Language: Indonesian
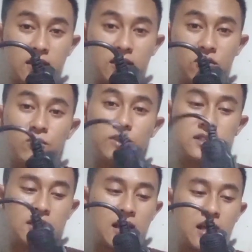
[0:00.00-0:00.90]
itu
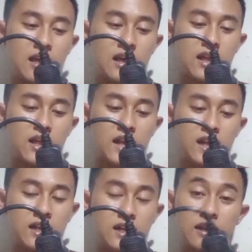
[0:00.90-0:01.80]
bisa
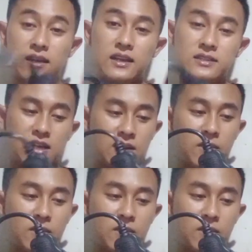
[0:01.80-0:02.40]
ngerti cara